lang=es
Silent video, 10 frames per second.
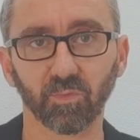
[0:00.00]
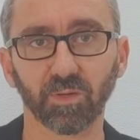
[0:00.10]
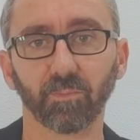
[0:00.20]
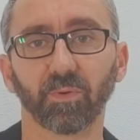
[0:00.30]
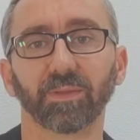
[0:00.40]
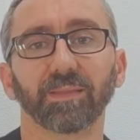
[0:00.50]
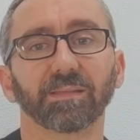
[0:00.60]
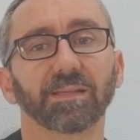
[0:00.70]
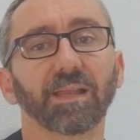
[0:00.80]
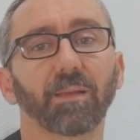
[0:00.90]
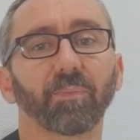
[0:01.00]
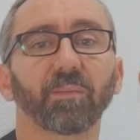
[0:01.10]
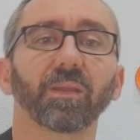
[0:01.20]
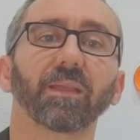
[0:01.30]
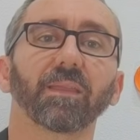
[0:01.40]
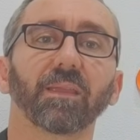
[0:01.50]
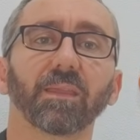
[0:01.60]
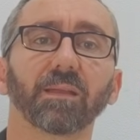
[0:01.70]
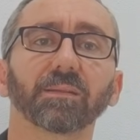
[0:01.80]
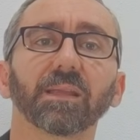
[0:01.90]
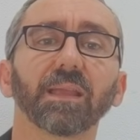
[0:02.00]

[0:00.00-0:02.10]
muy importantes. La primera de ellas,